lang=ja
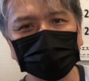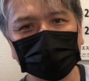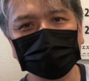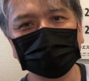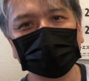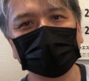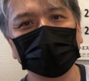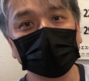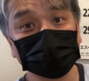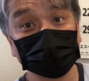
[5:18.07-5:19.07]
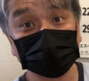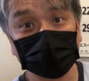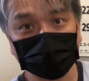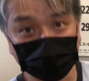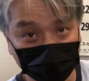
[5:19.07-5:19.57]
買うのかお話しし
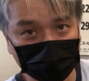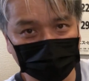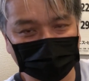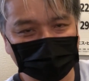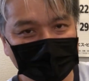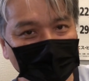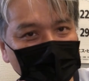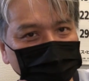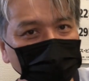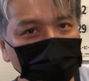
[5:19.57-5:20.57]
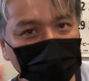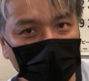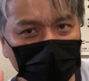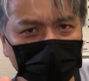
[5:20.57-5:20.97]
たいと思います。それでは